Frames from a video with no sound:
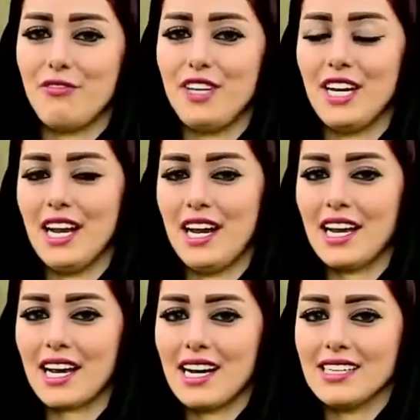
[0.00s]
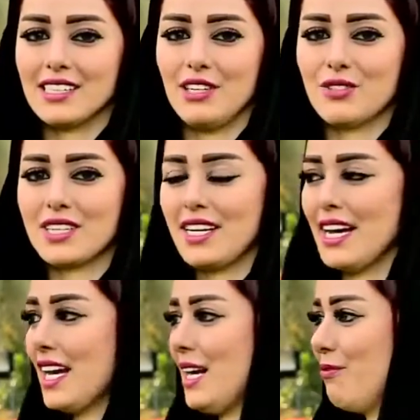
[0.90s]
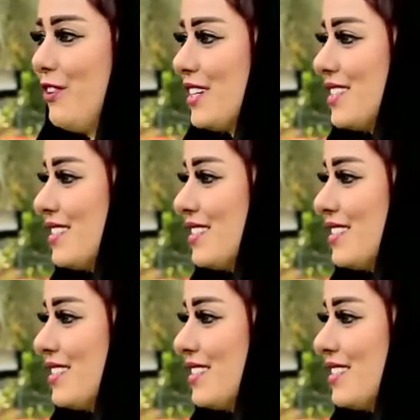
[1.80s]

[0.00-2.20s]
في العلاقات الاسريه ارحب فيك